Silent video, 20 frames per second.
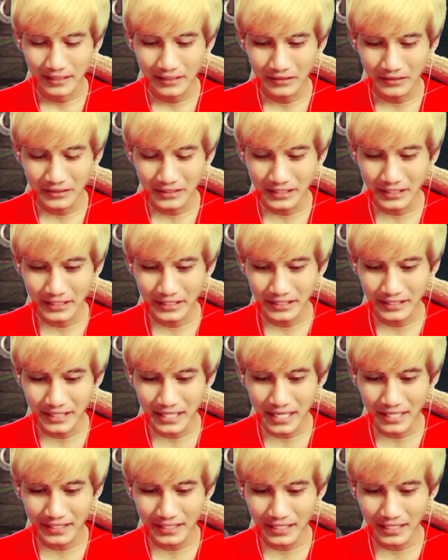Oke, ini
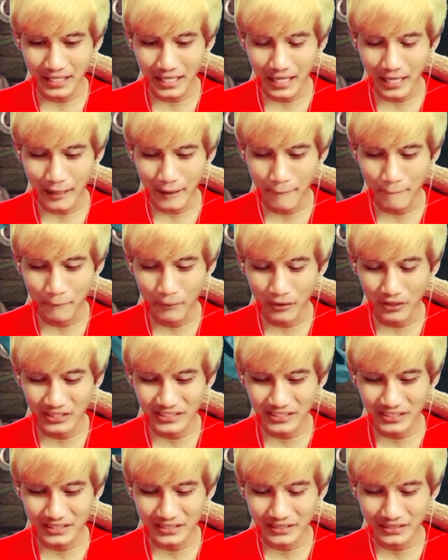adalah
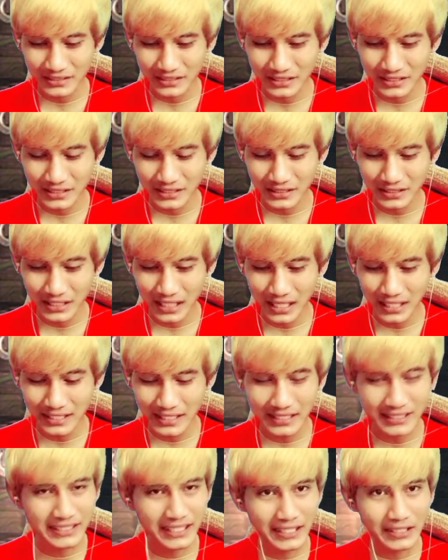bos
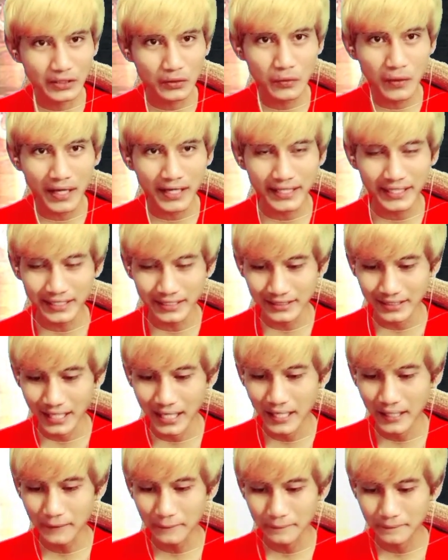alias ketua
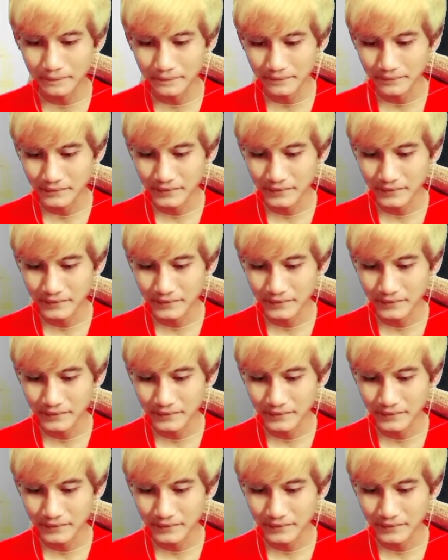kita